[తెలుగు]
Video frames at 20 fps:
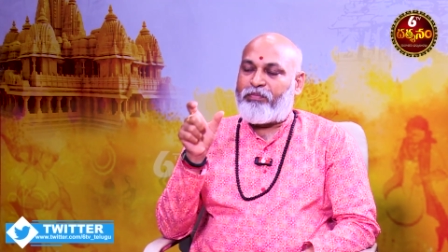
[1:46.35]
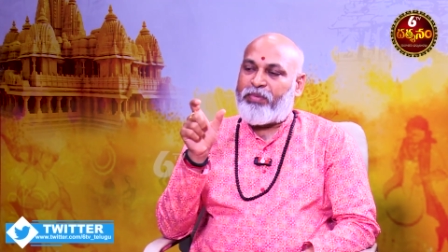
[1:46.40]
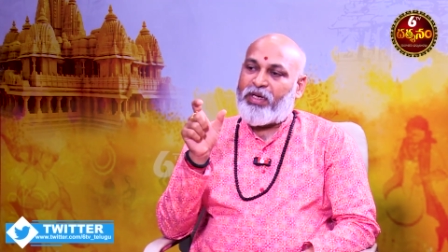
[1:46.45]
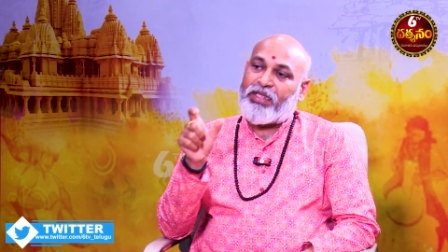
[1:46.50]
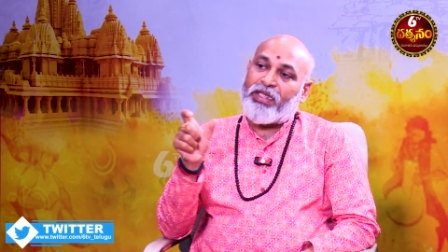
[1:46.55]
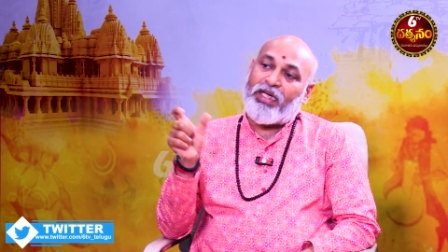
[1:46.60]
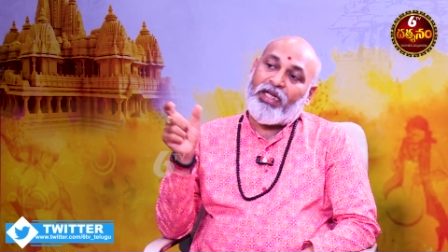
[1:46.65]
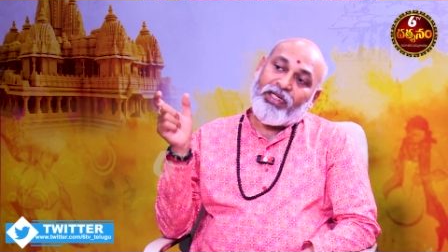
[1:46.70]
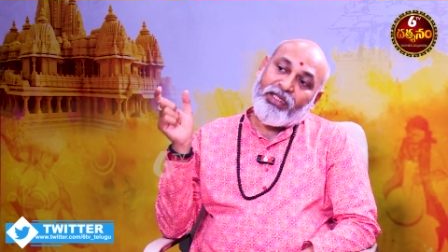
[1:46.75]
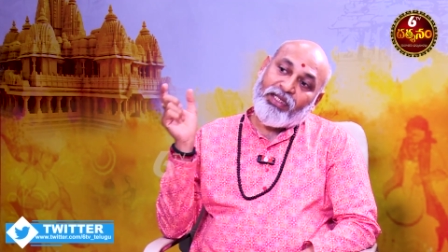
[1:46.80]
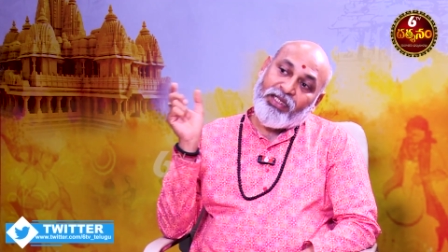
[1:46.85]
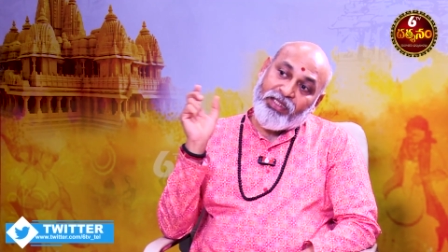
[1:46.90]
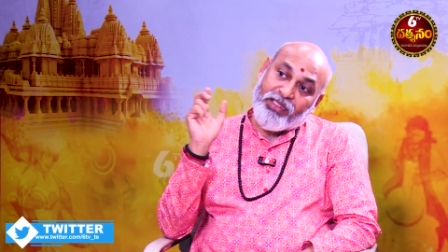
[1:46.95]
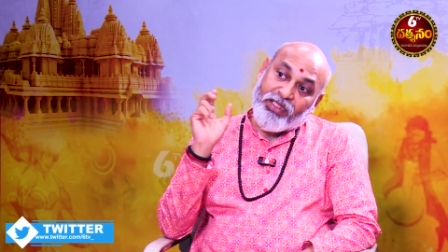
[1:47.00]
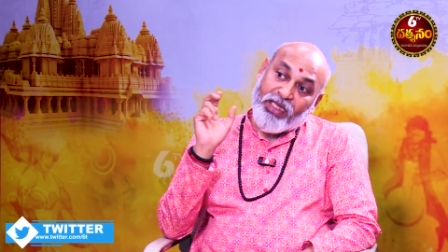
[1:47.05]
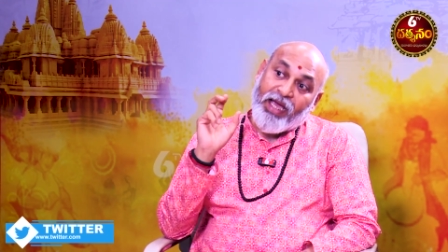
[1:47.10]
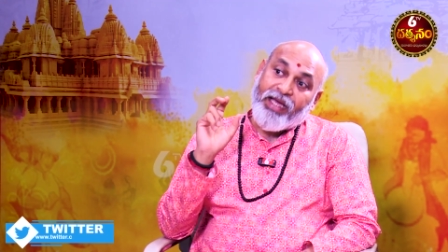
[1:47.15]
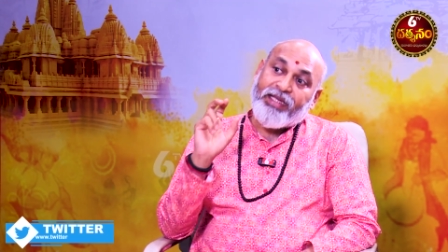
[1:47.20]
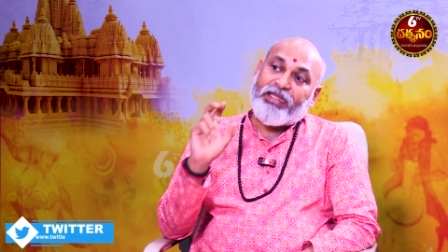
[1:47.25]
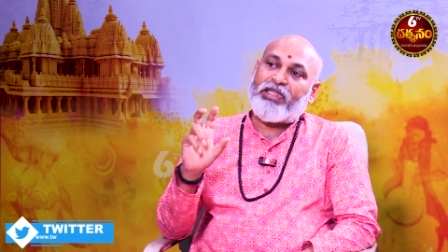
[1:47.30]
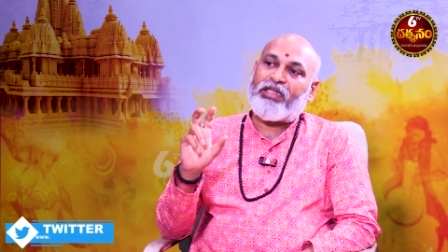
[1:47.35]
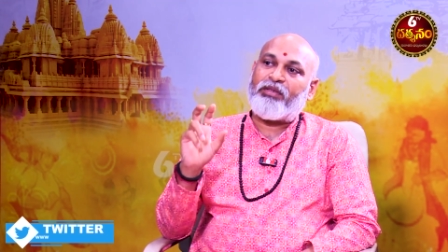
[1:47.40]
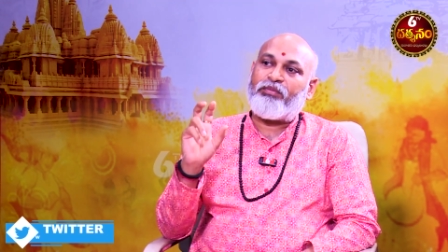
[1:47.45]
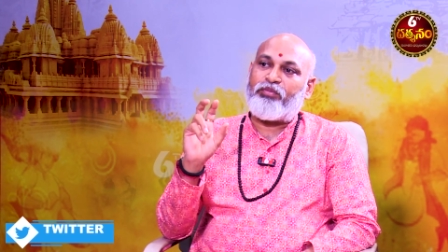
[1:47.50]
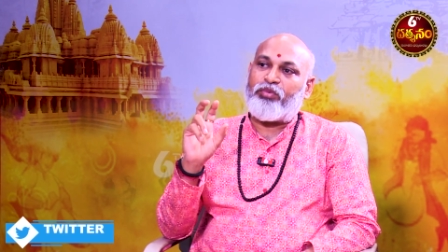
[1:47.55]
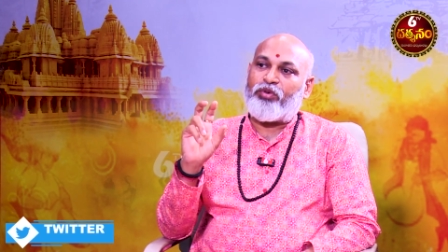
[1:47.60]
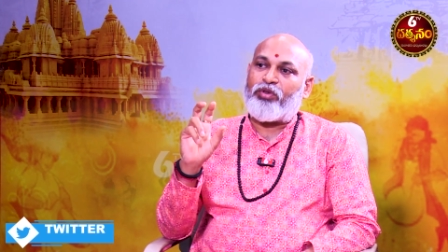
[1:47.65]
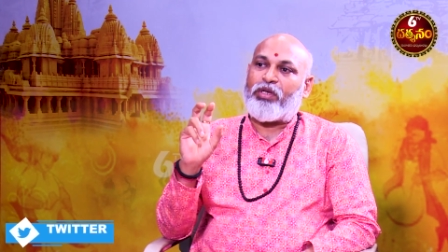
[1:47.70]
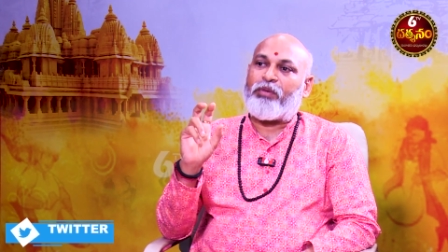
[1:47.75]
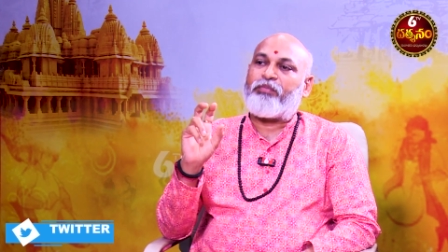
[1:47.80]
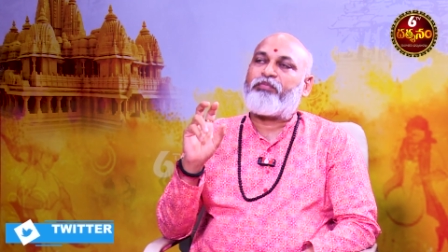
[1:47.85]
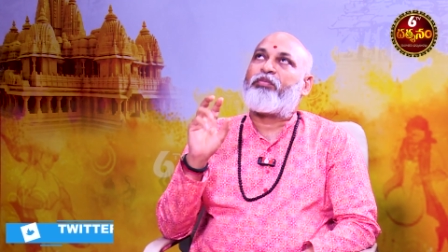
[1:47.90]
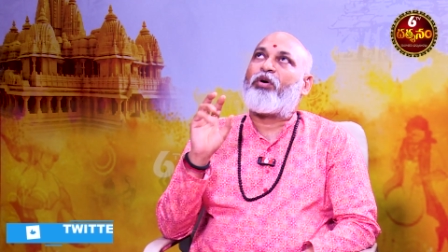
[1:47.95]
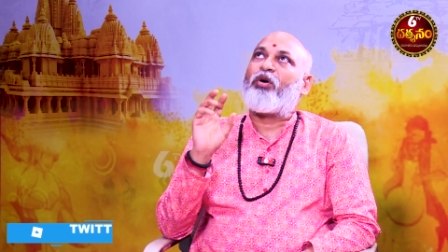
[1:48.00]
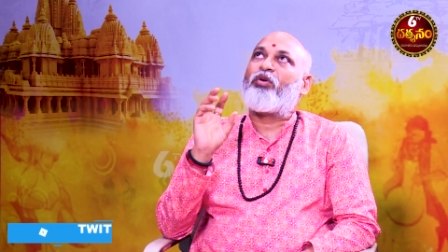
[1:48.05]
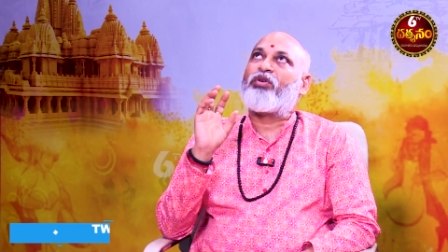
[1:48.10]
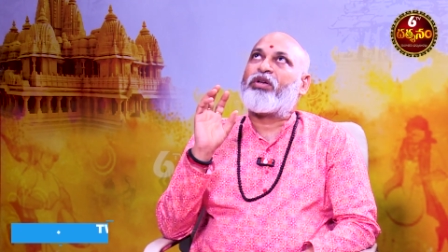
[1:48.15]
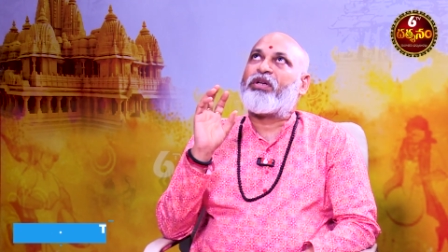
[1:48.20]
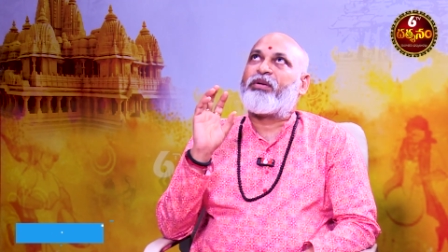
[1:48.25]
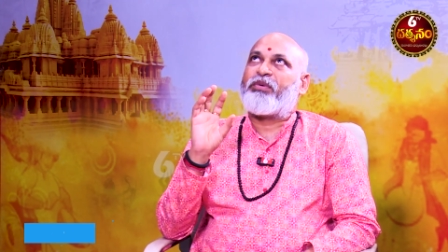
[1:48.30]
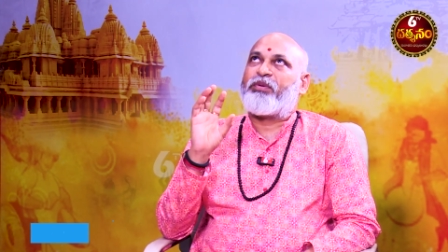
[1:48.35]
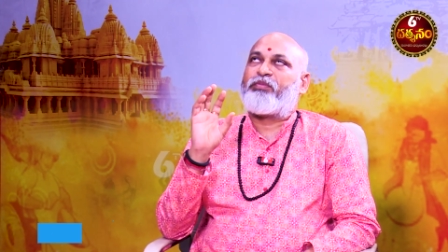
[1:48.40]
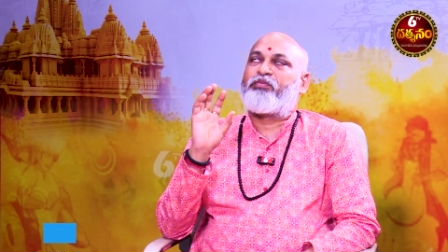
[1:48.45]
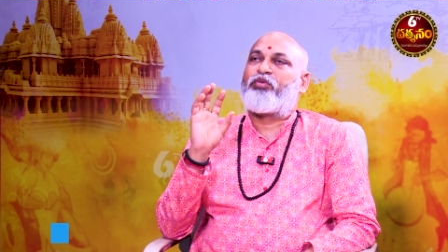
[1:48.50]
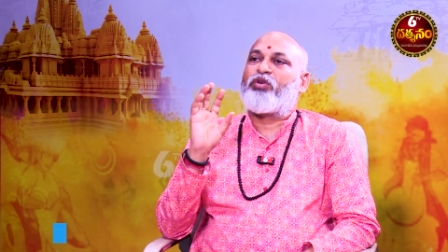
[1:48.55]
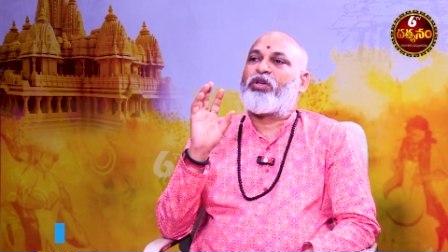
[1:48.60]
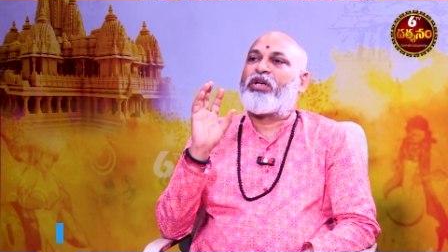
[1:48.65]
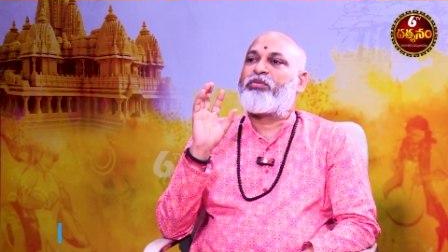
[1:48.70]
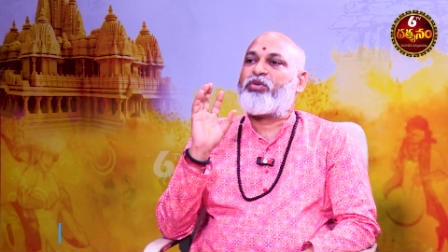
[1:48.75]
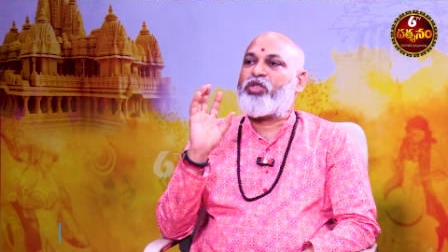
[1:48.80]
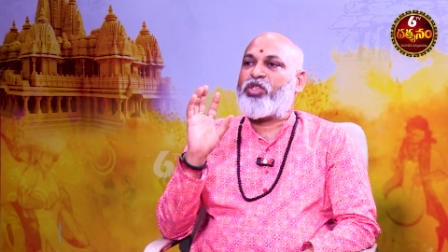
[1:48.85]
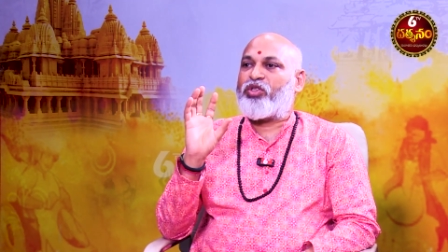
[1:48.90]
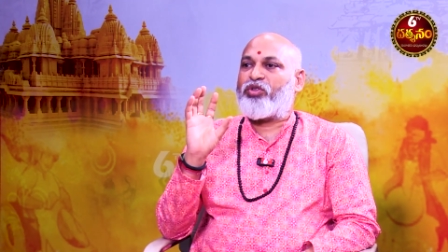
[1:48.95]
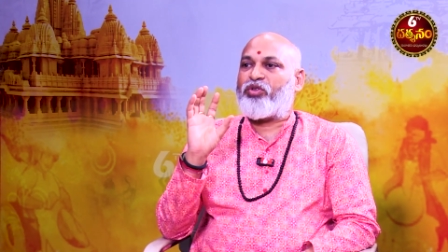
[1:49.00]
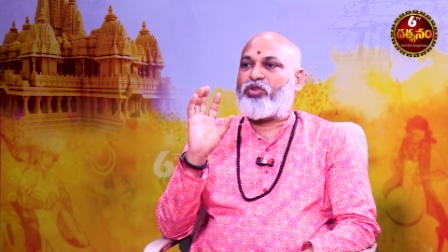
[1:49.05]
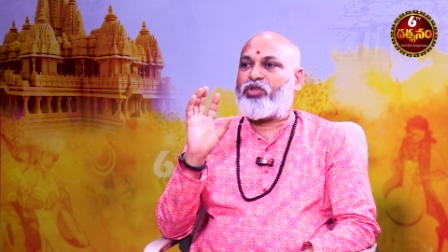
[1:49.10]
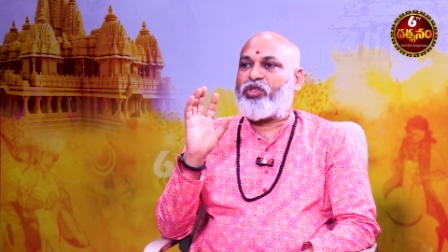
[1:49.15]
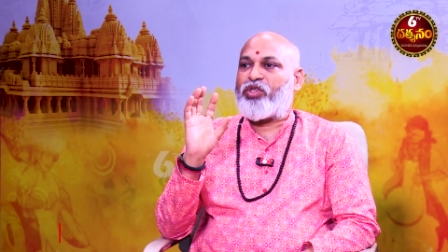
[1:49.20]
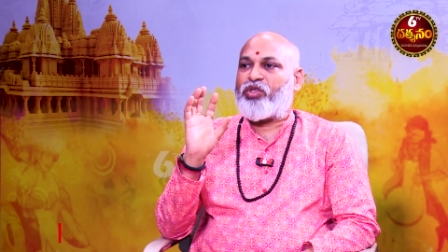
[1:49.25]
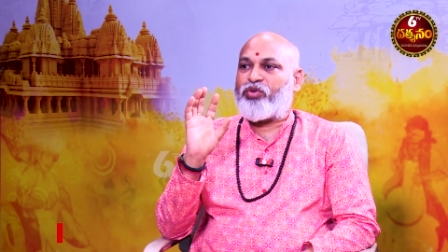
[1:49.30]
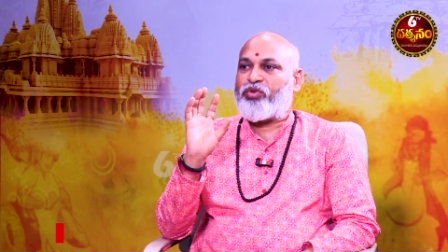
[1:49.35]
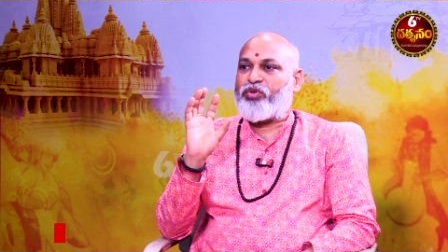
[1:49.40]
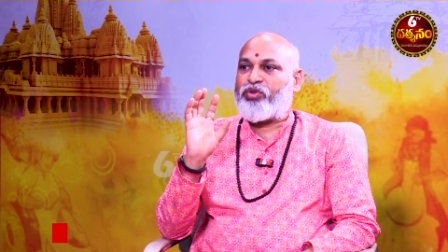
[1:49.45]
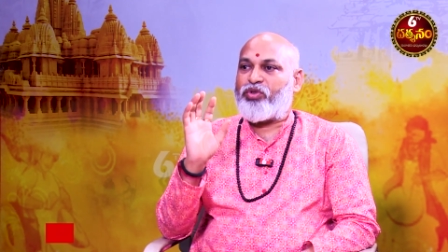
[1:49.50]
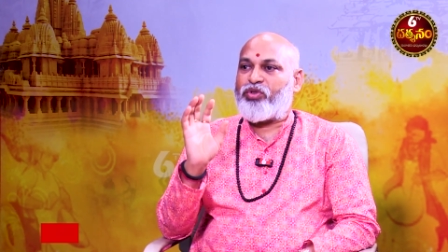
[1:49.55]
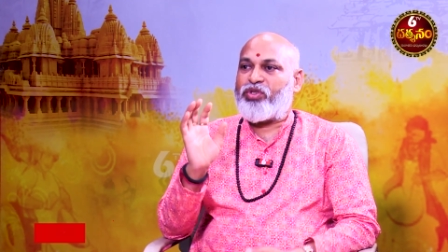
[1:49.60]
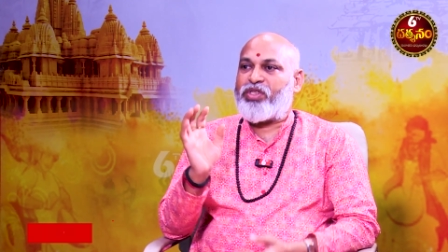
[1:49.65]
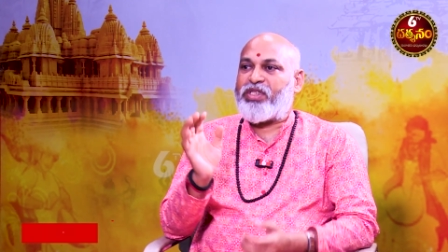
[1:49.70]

ప్రధానంగా సాయంత్రం పూట పౌర్ణమి పున్నమి చంద్రుడిని చూస్తూ